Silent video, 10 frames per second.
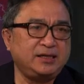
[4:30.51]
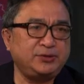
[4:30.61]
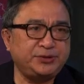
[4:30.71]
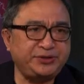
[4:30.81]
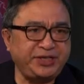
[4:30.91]

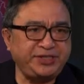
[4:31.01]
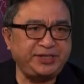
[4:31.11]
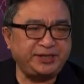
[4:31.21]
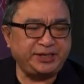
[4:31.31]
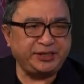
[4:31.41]
就是这
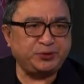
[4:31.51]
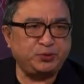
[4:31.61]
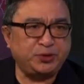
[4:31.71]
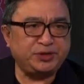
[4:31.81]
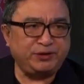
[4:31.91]
些年，中
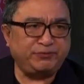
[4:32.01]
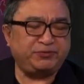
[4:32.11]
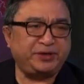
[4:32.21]
国政府